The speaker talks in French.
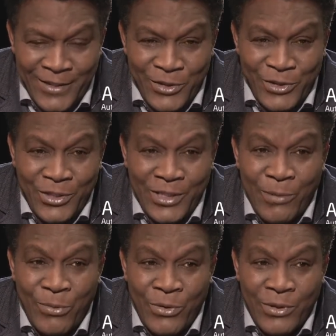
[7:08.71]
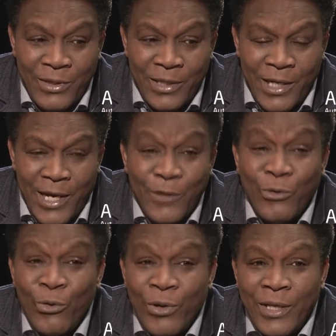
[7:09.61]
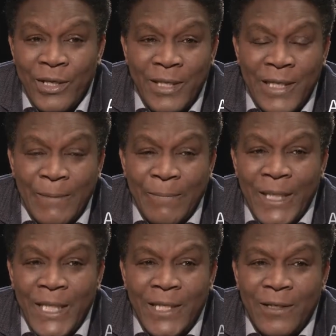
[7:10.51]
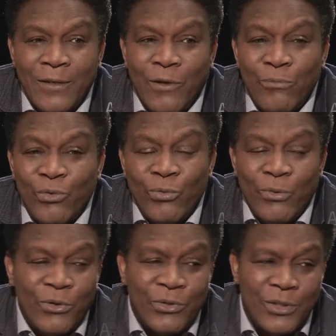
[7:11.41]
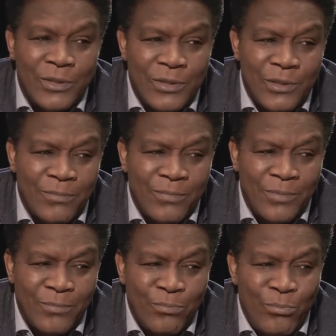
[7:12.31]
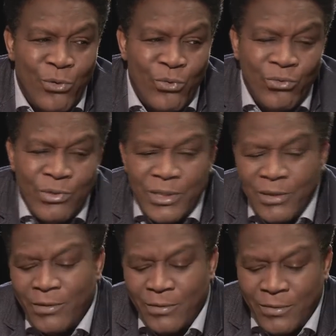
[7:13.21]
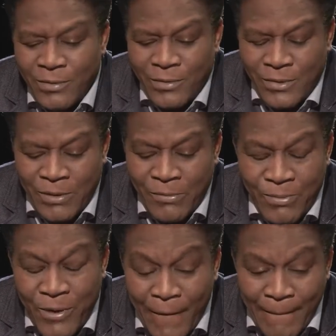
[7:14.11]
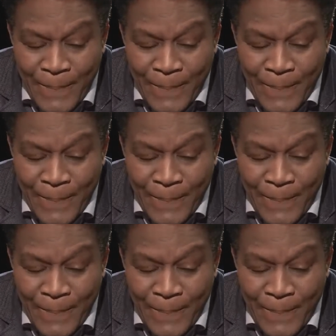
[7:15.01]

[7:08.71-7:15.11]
j'ai d'abord adoré, aimé, euh, comme tout le monde. J'aime beaucoup euh, James Brown.